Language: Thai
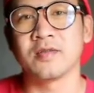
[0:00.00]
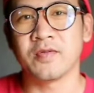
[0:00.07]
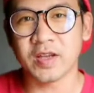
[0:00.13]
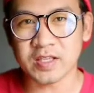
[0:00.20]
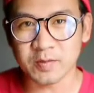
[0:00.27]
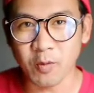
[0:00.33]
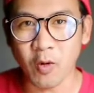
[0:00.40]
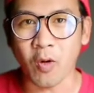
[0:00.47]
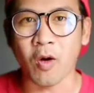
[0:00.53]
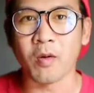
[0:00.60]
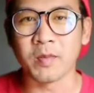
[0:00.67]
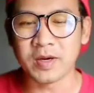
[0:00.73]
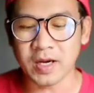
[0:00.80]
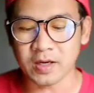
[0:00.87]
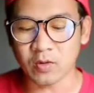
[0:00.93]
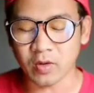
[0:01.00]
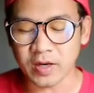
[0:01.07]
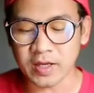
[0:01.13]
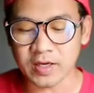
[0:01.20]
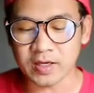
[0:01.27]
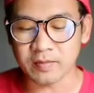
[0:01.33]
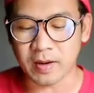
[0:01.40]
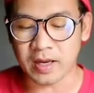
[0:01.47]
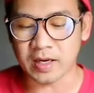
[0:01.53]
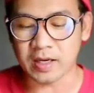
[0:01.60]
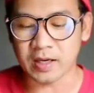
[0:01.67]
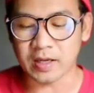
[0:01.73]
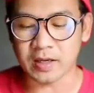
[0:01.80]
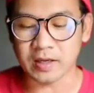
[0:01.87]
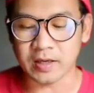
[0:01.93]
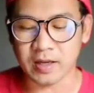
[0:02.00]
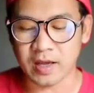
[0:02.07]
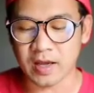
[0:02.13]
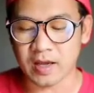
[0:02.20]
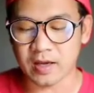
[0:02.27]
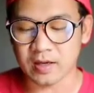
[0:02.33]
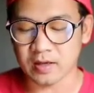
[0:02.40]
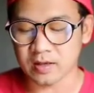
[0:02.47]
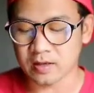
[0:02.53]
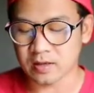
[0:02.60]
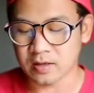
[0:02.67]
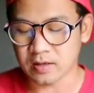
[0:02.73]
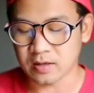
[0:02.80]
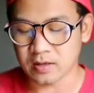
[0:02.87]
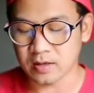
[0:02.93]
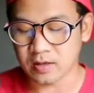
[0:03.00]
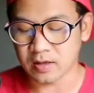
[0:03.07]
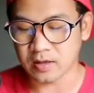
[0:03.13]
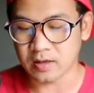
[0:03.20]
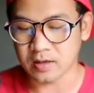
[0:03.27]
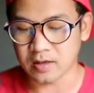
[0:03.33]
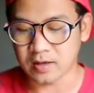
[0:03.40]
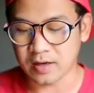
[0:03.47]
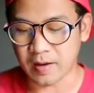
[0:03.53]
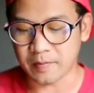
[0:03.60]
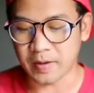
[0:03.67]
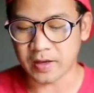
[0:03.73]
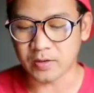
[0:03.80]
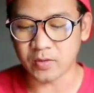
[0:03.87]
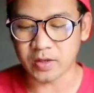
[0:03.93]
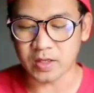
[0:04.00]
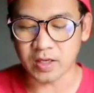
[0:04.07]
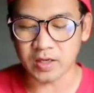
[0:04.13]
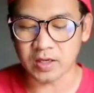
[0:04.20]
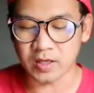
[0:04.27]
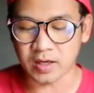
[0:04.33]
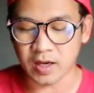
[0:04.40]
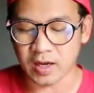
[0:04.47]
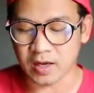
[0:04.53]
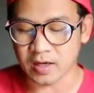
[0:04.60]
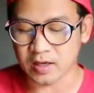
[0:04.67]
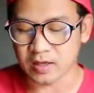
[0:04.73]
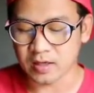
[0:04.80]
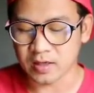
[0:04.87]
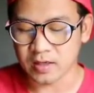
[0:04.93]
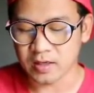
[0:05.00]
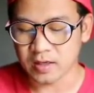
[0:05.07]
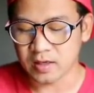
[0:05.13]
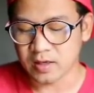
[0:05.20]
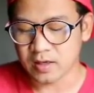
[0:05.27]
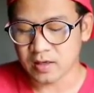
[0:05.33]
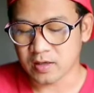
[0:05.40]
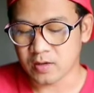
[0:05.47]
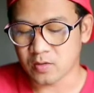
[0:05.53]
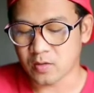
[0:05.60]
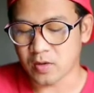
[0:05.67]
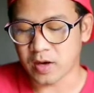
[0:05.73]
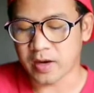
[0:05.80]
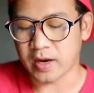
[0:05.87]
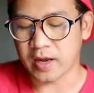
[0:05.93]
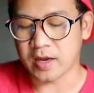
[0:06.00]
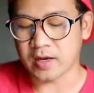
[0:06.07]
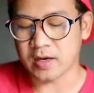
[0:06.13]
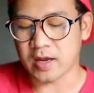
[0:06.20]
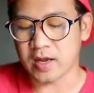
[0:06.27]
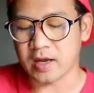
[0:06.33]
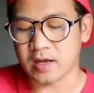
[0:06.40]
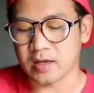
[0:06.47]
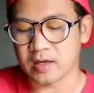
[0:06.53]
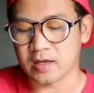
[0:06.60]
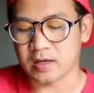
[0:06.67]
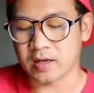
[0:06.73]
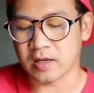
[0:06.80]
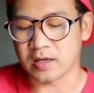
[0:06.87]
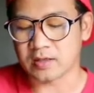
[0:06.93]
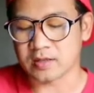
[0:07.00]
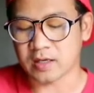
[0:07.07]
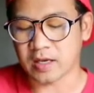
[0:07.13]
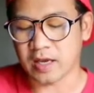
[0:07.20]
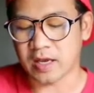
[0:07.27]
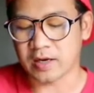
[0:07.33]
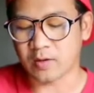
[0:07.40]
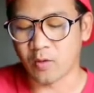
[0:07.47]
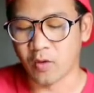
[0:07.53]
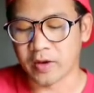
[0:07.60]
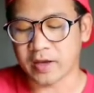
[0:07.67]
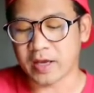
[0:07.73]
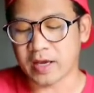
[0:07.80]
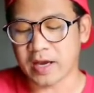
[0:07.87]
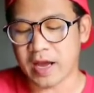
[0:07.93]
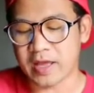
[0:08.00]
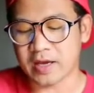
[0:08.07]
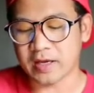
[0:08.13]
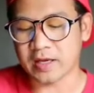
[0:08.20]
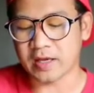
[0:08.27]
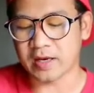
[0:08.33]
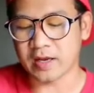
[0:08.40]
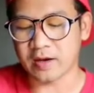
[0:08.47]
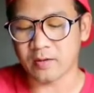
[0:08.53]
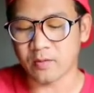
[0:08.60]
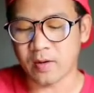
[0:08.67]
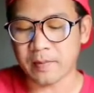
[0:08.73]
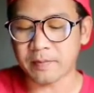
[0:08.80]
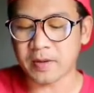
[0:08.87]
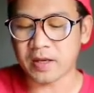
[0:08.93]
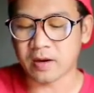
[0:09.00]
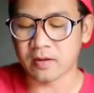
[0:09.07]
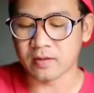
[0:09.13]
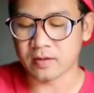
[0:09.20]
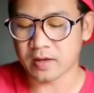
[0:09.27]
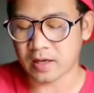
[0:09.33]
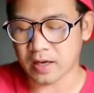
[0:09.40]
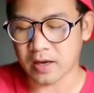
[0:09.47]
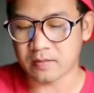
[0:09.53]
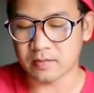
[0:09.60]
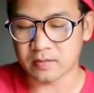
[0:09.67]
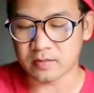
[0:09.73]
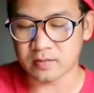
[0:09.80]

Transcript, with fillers: Facebook ของเพื่อนคนนี้ขึ้นมาเลยนะฮะกลับไปดูอีกทีนึงอ่ะดูหน่อยนะ อ่ะเนี่ยสแกน โอ้ยไกลๆยังเห็นอะแวบเดียวนะครับ